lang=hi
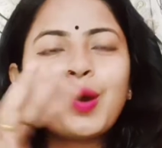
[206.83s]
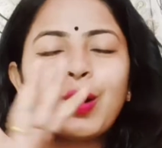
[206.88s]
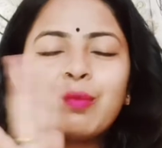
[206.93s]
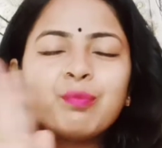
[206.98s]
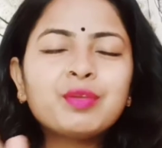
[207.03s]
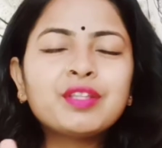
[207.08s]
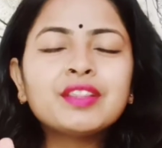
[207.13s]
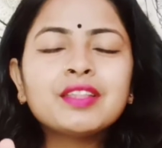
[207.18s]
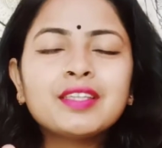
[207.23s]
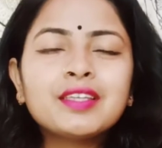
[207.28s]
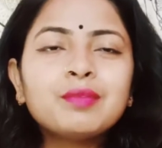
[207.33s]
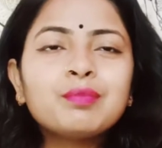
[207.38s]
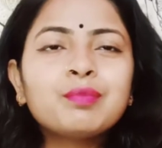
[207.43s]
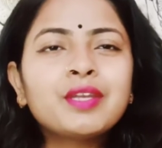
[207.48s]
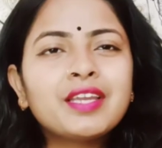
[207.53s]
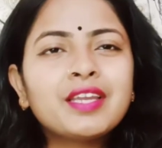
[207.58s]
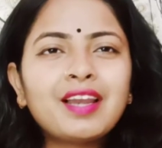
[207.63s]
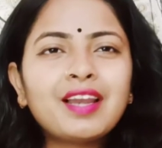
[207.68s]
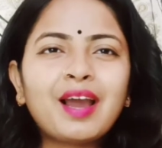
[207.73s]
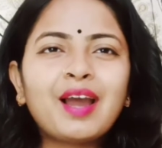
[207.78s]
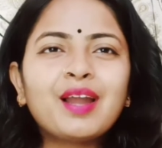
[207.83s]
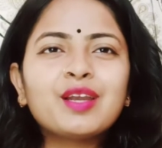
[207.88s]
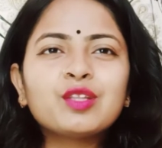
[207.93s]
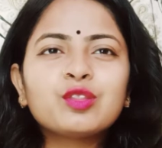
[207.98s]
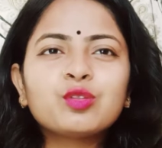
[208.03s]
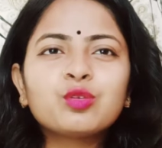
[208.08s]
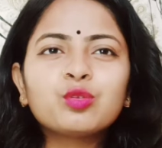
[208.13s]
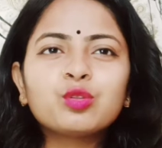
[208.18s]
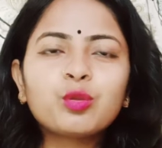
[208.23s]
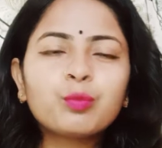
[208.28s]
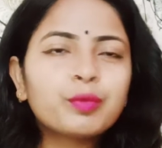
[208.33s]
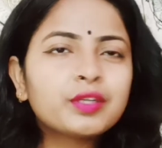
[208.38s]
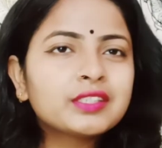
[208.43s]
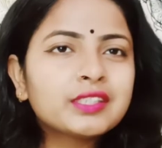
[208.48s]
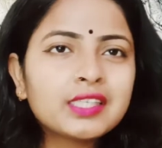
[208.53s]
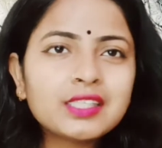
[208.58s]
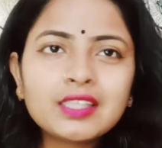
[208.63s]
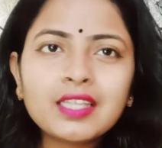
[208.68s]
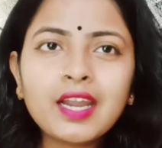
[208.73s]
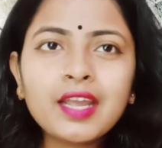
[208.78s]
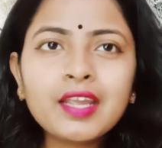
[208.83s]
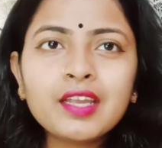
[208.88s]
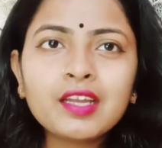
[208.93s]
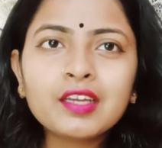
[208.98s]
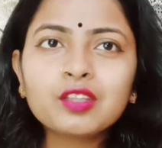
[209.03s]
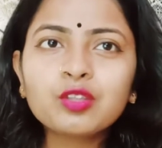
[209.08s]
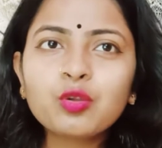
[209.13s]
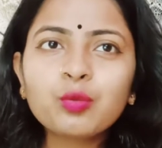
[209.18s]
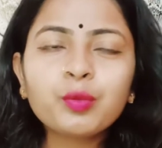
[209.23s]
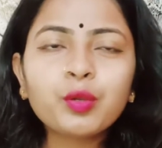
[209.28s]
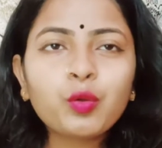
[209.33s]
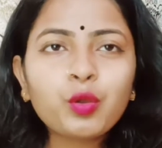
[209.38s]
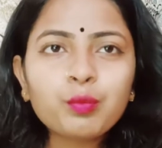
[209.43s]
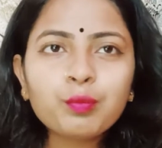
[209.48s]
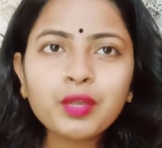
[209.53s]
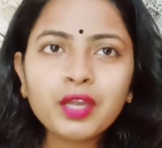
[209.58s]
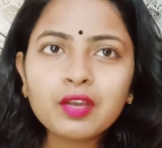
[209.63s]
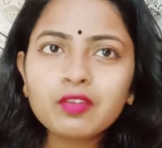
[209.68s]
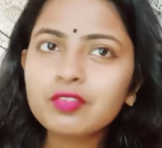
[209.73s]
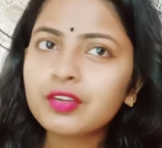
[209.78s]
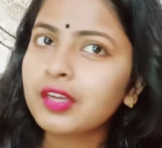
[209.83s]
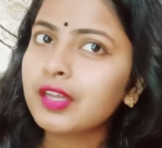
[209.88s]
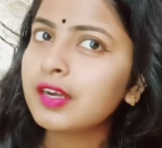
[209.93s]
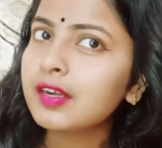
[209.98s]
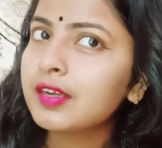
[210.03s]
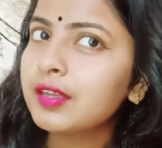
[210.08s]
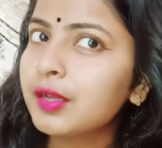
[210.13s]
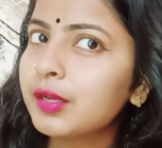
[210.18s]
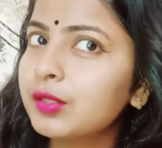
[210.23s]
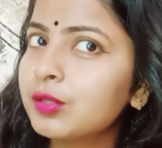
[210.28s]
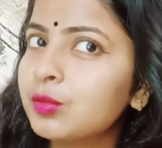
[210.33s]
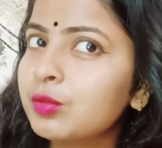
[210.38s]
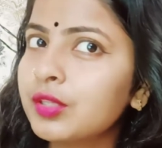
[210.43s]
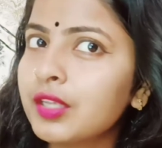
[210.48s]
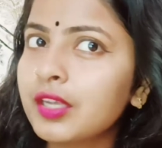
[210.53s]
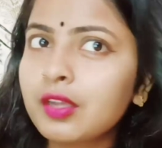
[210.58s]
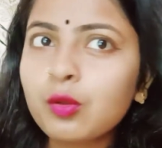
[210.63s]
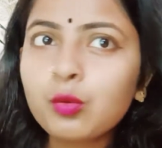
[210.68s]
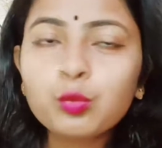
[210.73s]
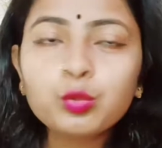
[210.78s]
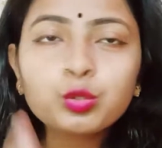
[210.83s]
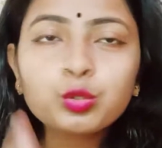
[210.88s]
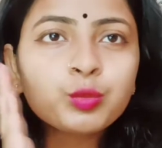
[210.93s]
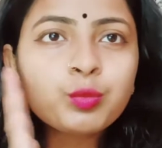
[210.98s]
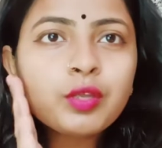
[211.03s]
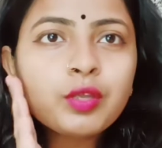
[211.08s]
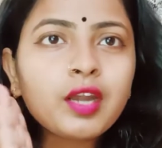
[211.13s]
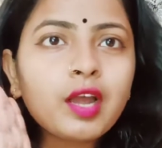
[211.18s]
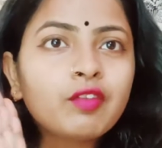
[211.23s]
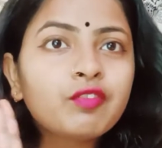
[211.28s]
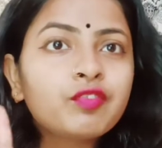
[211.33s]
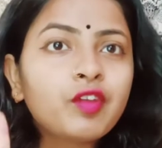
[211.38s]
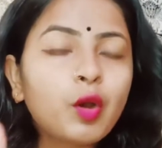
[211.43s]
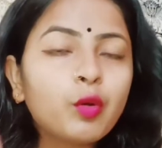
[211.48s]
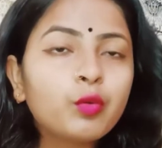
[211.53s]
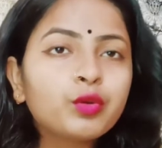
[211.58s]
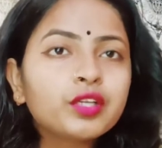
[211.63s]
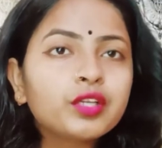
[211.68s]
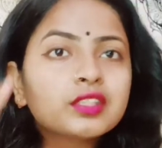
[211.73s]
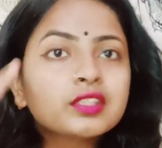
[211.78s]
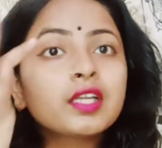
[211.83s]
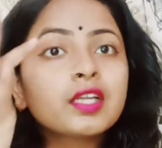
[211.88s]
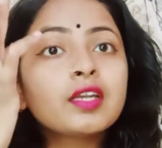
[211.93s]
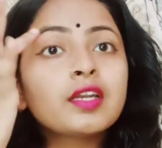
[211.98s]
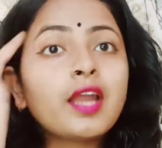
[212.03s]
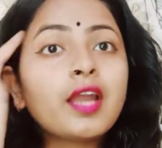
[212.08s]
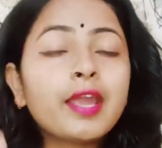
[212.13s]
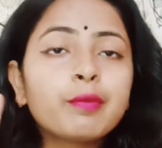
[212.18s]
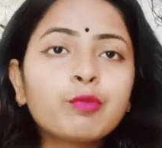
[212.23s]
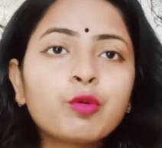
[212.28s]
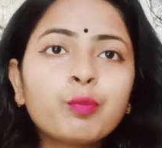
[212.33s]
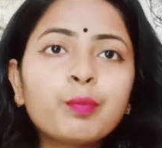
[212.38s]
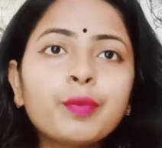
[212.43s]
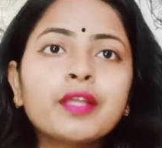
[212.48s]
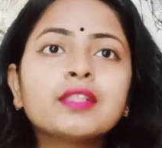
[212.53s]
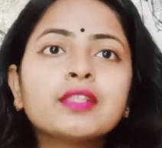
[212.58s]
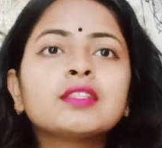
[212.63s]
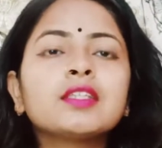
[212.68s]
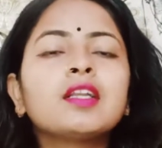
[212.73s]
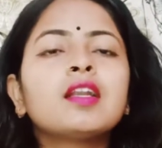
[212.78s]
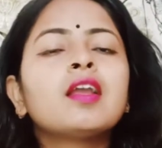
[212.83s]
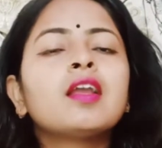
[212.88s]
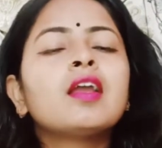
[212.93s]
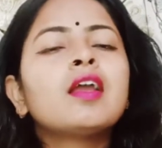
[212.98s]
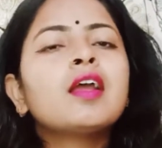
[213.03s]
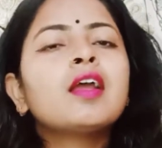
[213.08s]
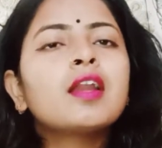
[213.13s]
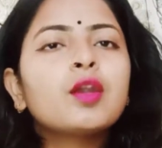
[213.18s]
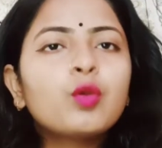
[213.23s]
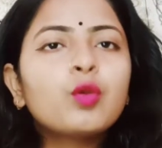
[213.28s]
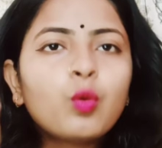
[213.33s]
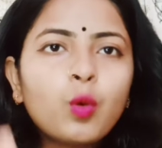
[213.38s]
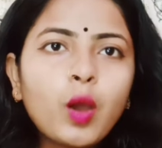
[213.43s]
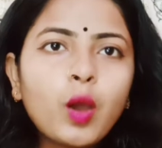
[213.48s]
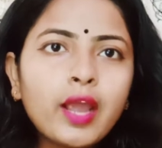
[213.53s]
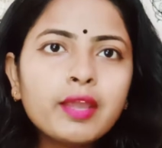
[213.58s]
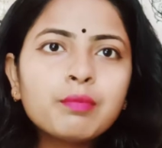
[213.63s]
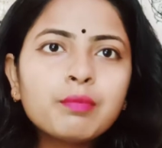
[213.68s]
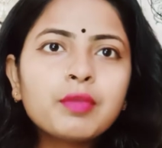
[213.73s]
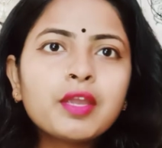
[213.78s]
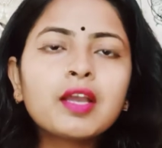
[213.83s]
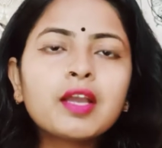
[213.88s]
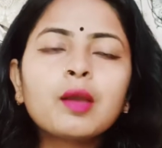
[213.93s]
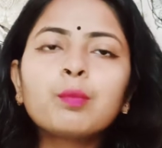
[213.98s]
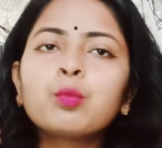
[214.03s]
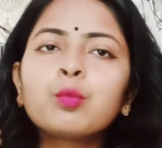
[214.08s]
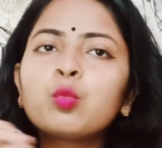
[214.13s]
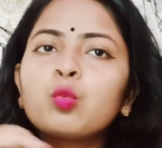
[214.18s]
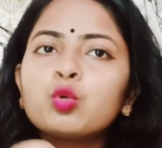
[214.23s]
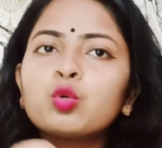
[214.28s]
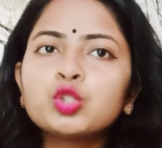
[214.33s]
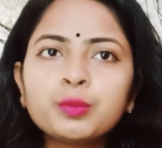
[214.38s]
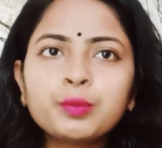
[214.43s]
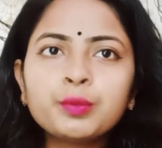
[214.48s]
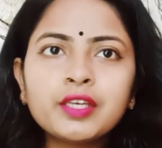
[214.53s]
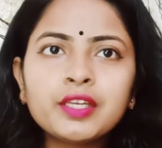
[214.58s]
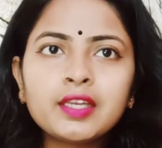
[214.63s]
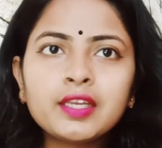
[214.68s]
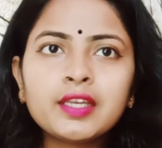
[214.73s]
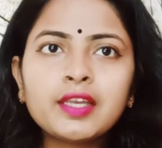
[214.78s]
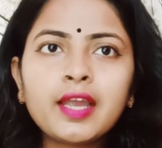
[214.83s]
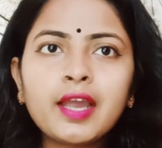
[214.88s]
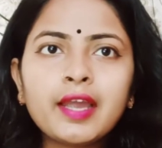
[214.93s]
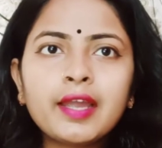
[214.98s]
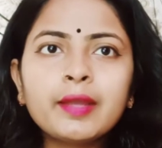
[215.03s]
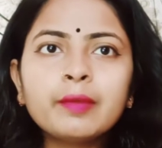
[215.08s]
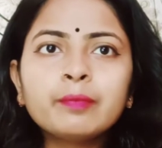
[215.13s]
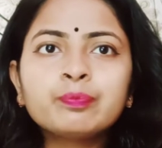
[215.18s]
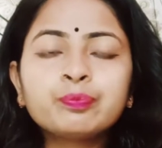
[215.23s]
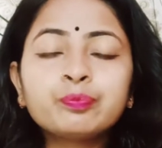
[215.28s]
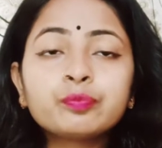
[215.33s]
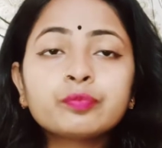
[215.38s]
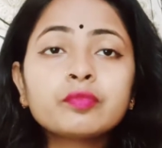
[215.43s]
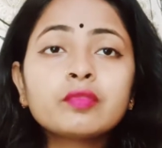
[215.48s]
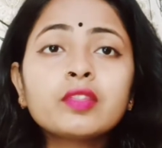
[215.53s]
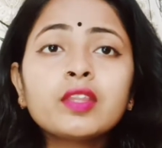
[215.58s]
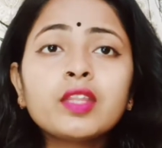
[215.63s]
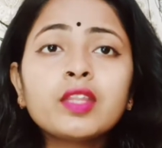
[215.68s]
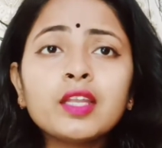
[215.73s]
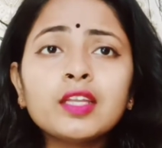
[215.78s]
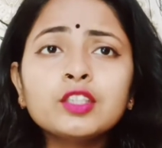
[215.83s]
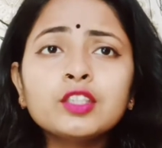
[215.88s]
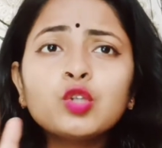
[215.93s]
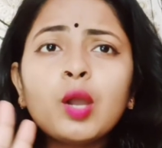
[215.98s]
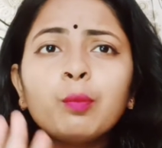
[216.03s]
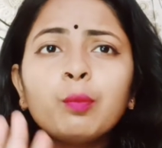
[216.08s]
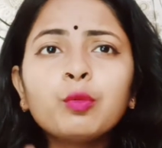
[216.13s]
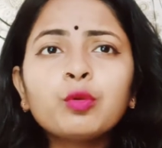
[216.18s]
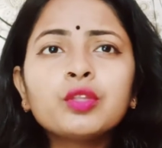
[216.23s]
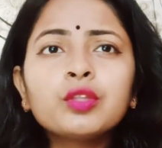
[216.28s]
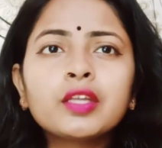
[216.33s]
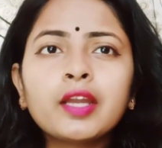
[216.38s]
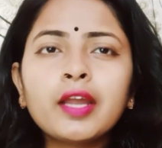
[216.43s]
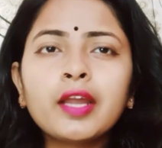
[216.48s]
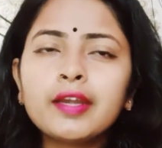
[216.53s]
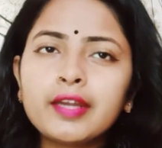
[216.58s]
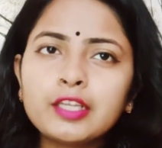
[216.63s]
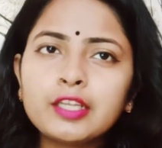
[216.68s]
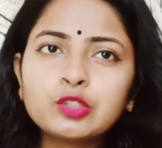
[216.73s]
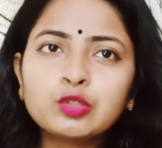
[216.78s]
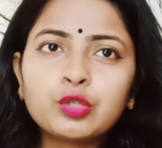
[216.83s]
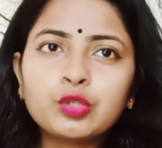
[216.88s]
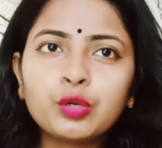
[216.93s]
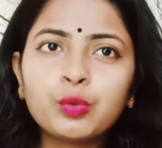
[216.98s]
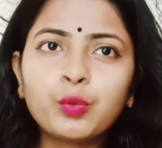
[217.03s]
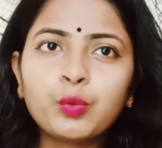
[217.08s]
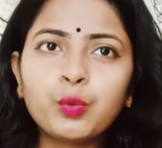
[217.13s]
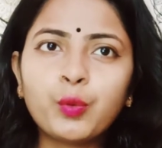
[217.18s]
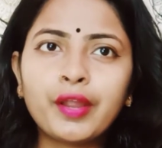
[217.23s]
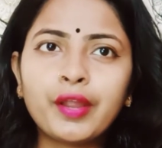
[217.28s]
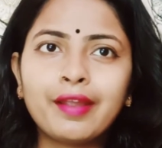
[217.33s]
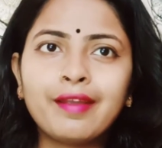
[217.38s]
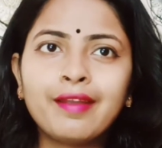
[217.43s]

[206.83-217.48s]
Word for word: अब बिंदी भी लगा लेती हूँ तो बस इतना ही करती हूँ मैं कोई मेकअप वगैरह नहीं करती हूँ देखिए कुछ भी ना फाउंडेशन ना आईब्रो पेंसिल नो आई मेकअप कुछ भी नहीं किया है ये जो आपको दिख रहा है नेचुरल ग्लो है